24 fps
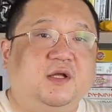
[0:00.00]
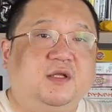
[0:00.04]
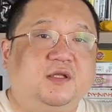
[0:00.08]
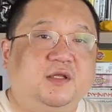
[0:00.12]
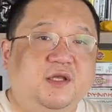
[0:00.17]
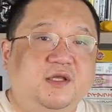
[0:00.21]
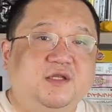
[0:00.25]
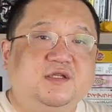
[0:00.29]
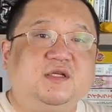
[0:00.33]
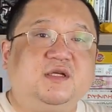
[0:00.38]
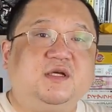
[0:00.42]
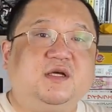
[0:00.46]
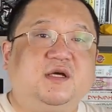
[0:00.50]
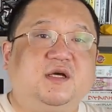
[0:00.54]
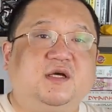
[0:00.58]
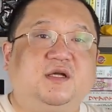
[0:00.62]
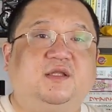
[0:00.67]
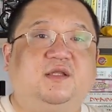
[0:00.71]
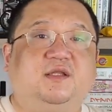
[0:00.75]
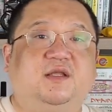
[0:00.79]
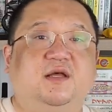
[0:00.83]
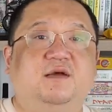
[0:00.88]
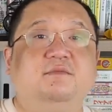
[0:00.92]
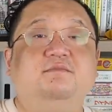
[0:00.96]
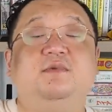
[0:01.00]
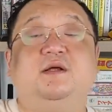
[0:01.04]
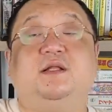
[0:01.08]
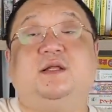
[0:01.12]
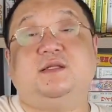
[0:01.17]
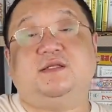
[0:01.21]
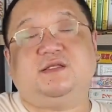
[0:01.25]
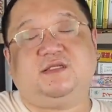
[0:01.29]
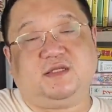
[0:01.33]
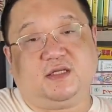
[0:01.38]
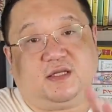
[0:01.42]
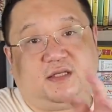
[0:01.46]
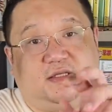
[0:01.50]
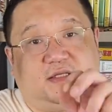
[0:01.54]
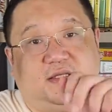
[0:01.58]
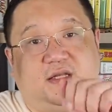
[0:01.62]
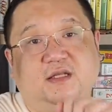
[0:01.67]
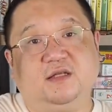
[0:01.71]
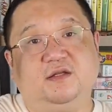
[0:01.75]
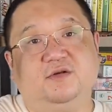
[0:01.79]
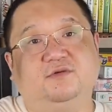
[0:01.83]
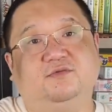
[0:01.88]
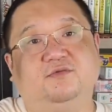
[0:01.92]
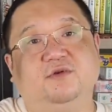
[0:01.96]
你已经很难把它简
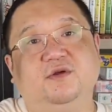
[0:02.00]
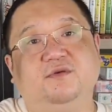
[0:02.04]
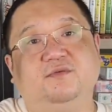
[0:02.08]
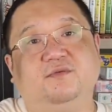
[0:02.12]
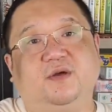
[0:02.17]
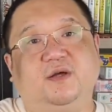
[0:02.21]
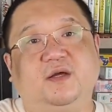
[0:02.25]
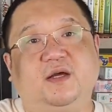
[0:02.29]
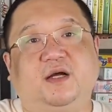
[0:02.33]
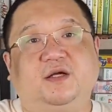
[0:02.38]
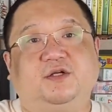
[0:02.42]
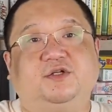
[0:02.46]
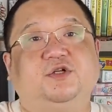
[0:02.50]
单的归为啊，